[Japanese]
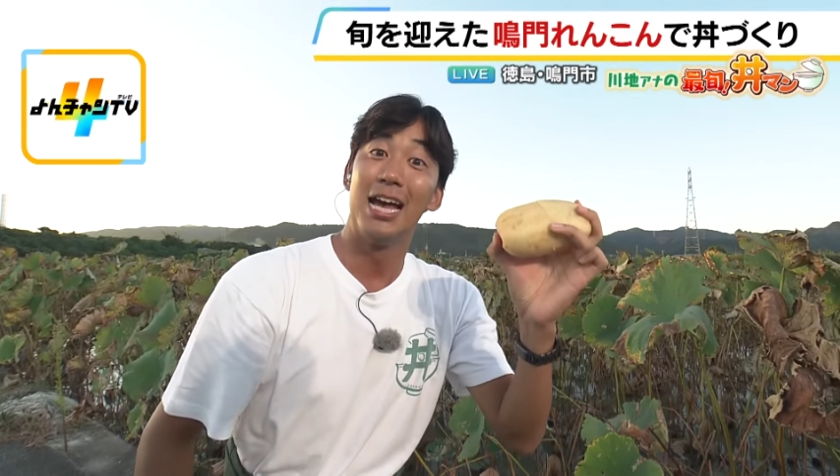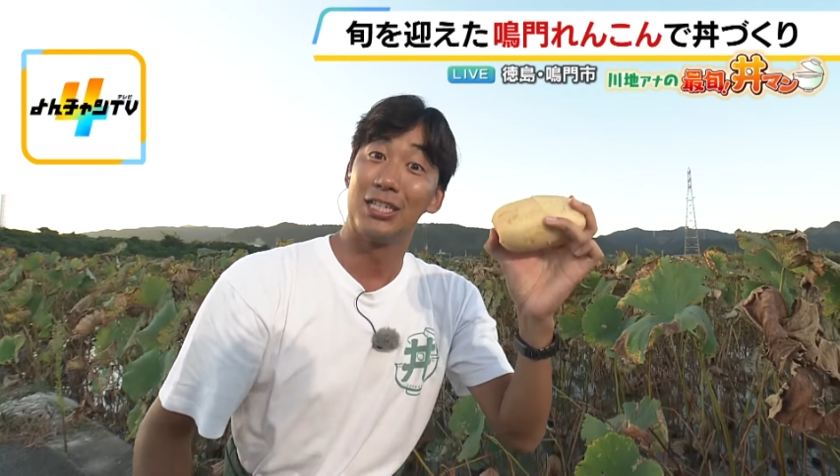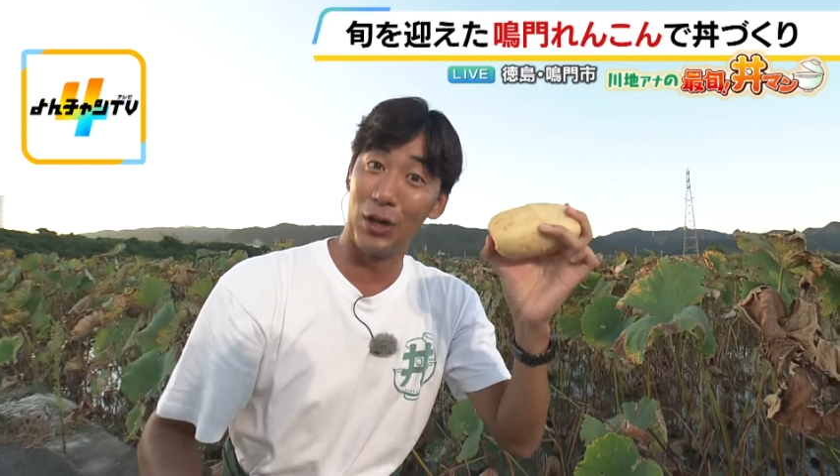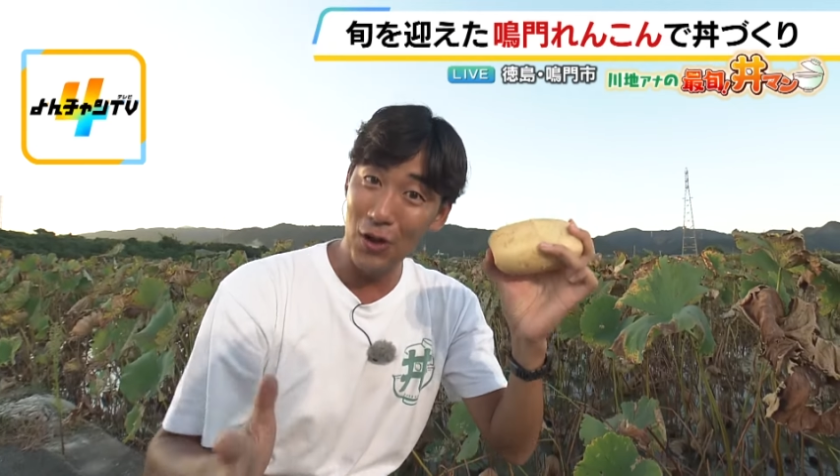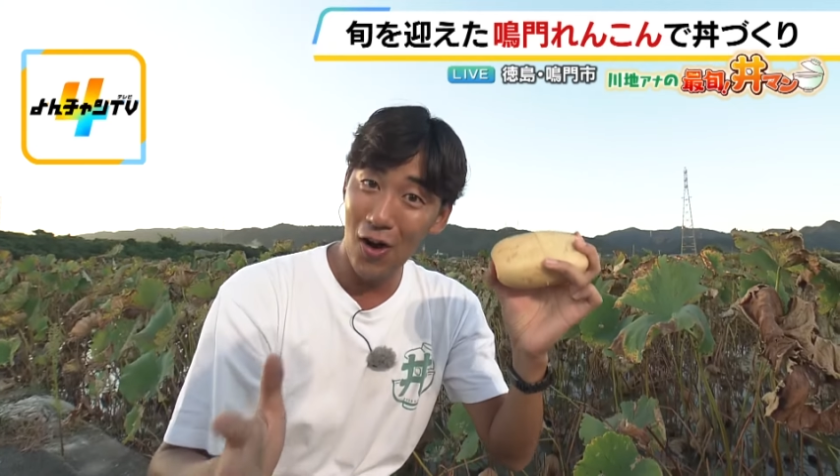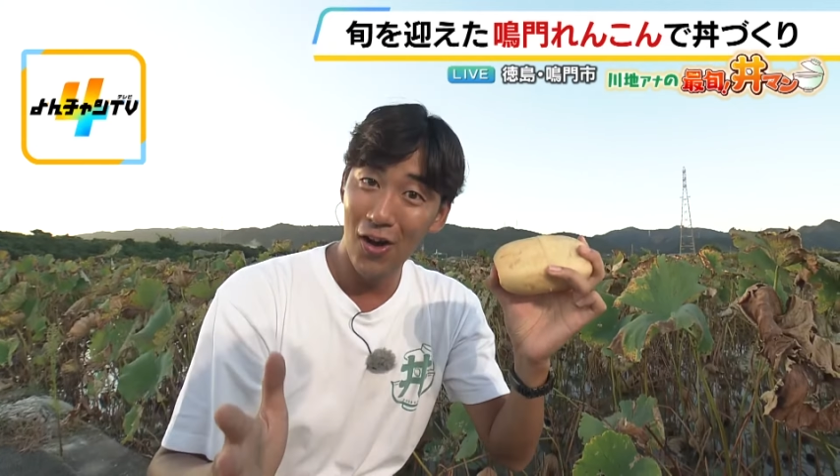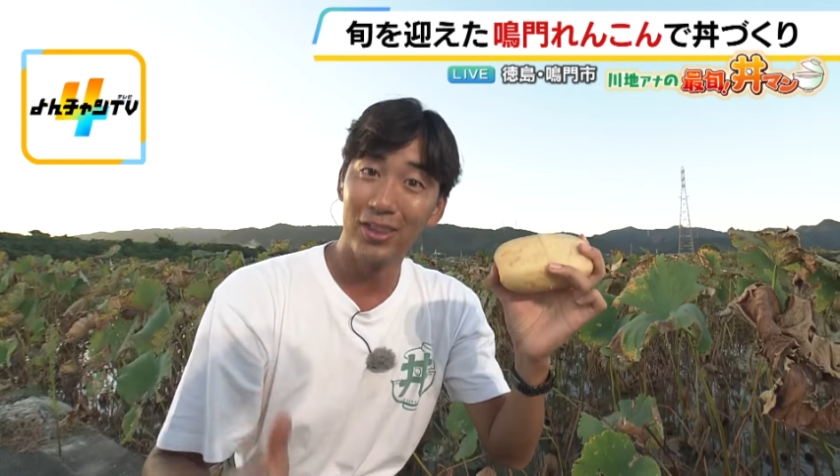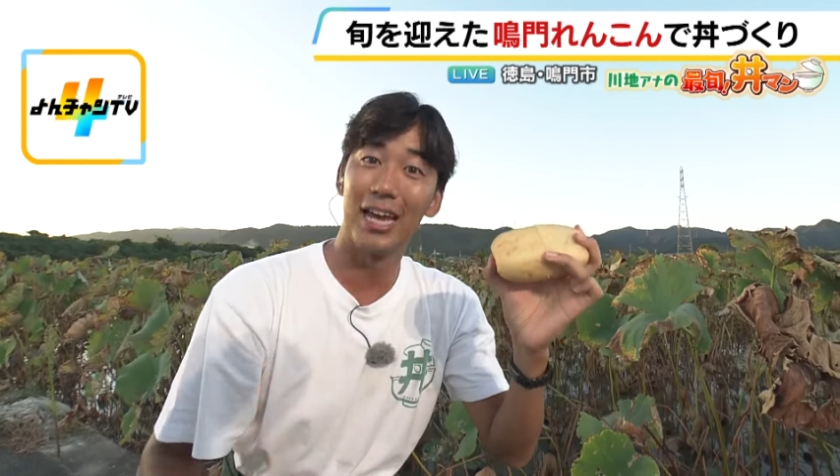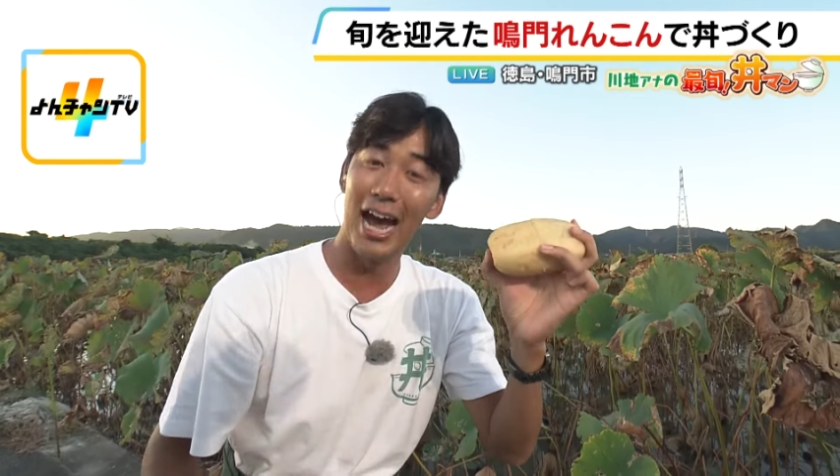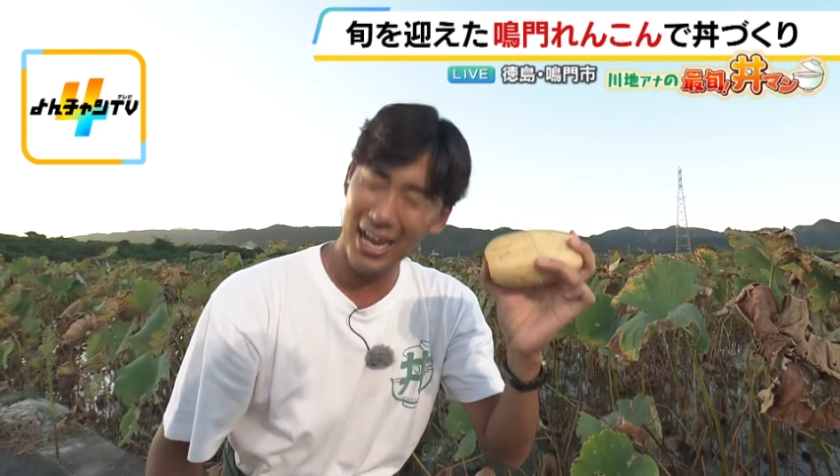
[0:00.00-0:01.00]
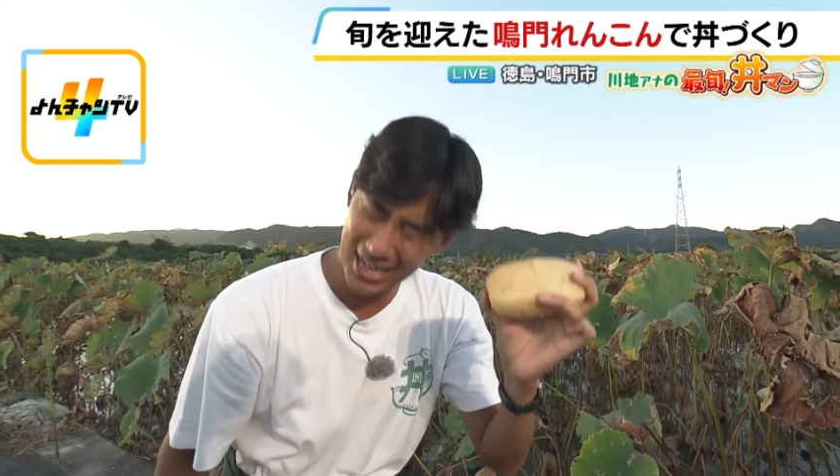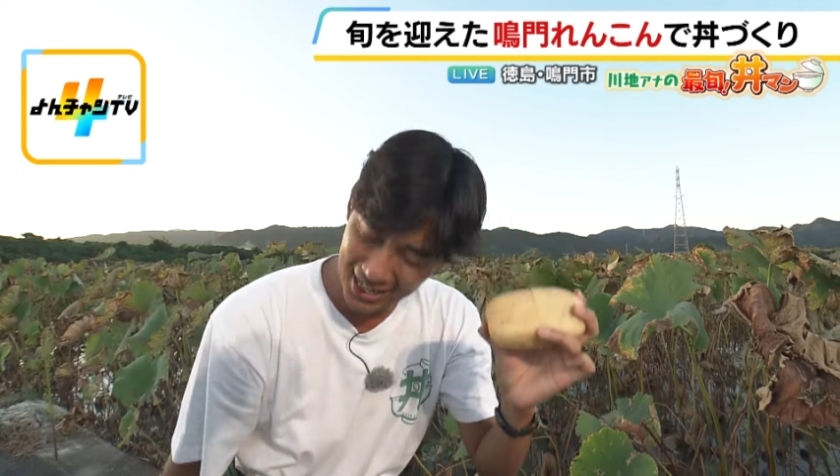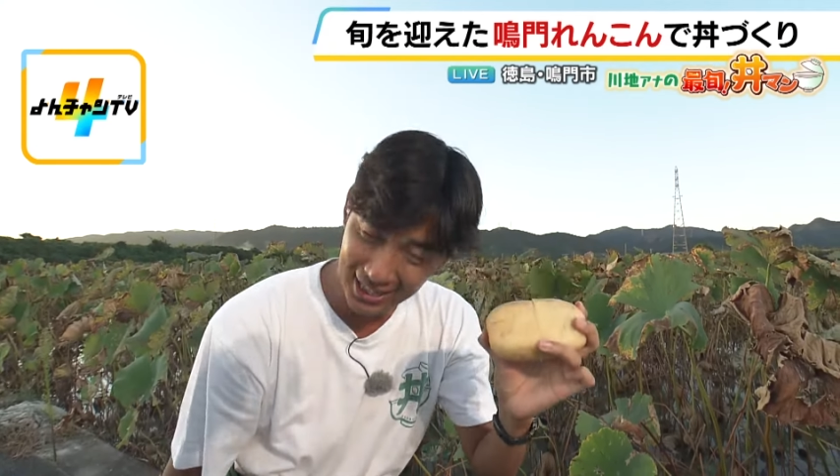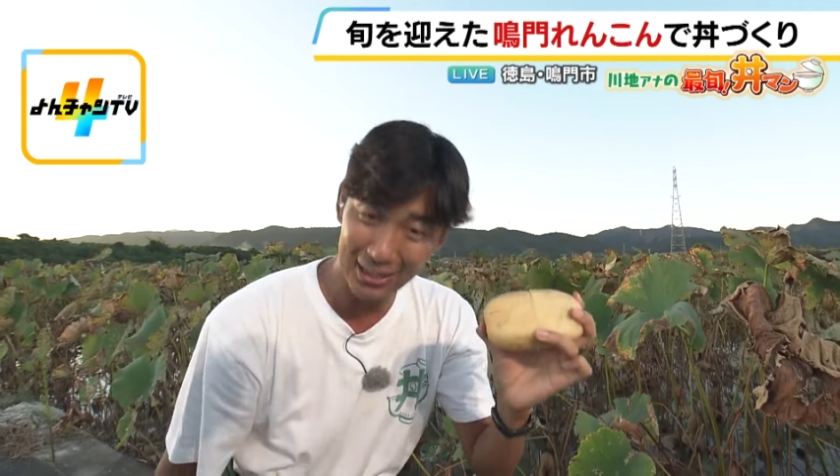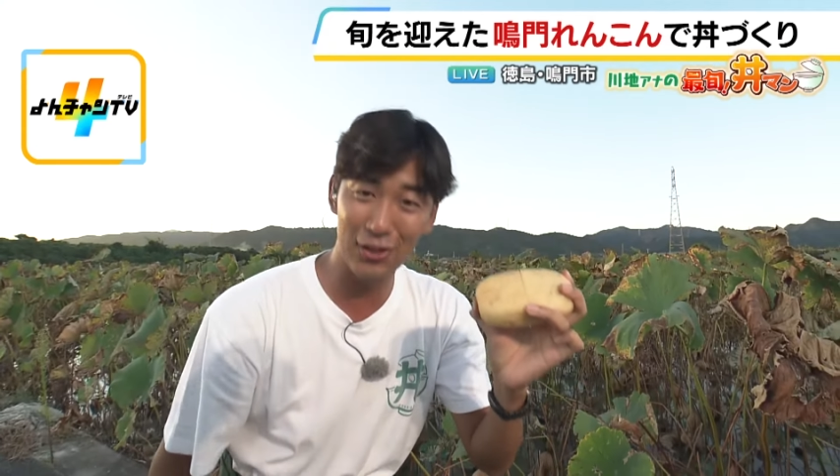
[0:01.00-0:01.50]
その大
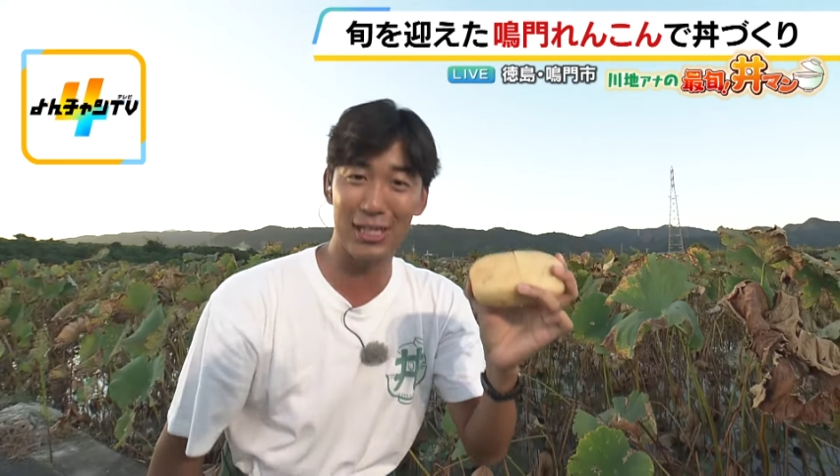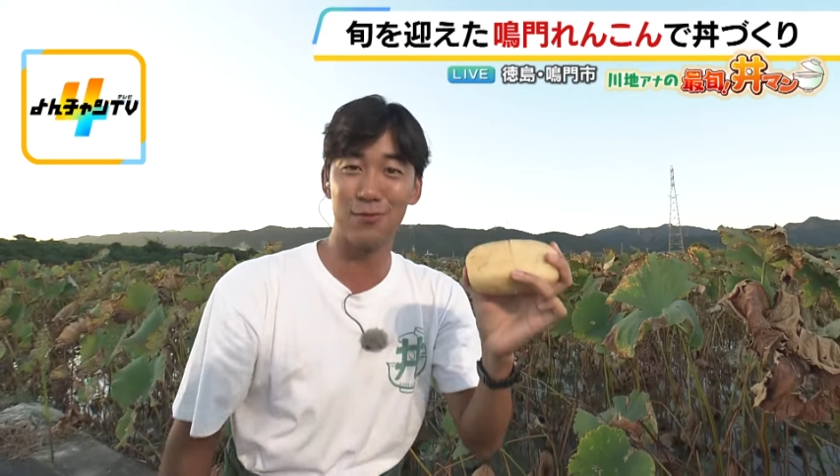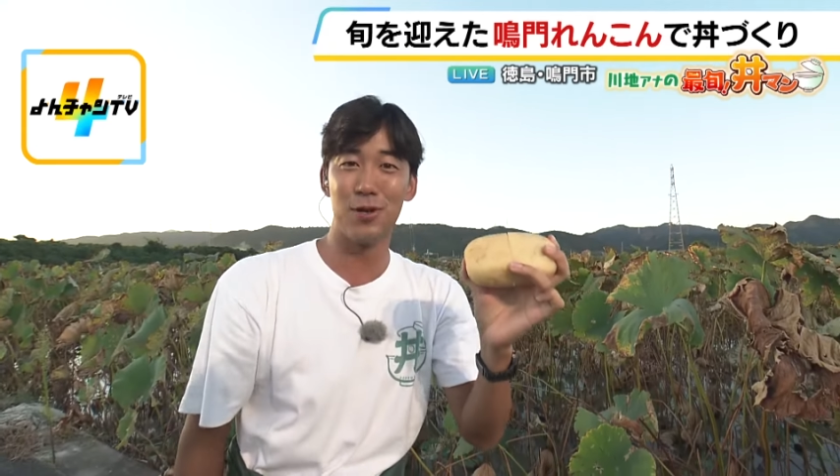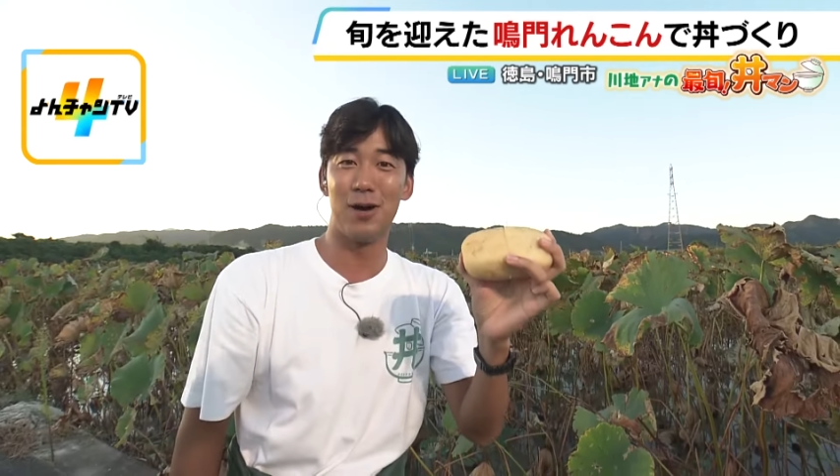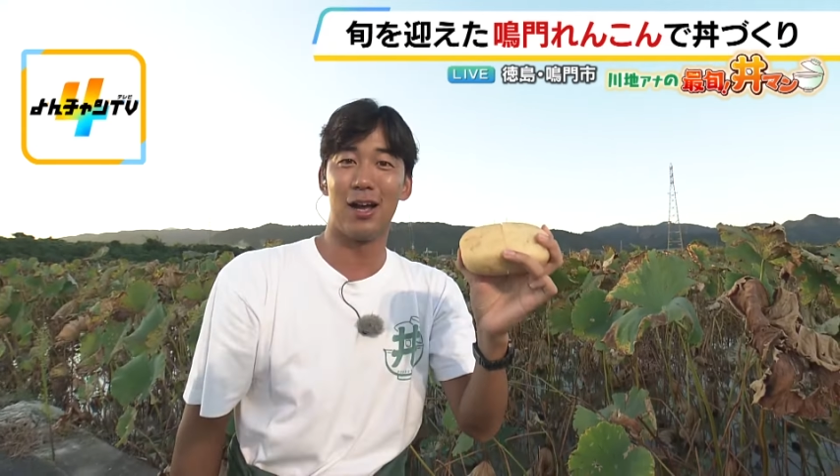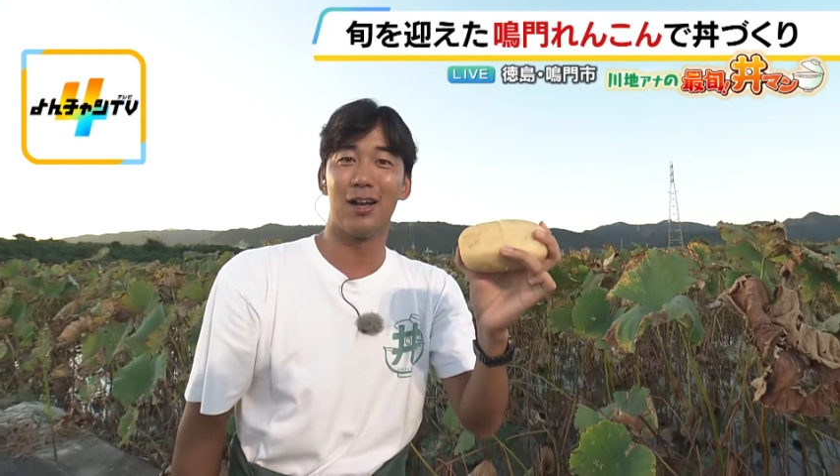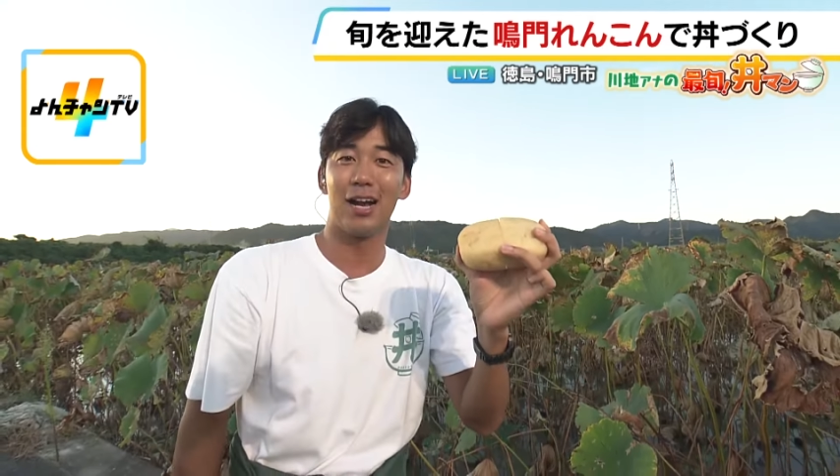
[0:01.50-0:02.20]
変だった私も今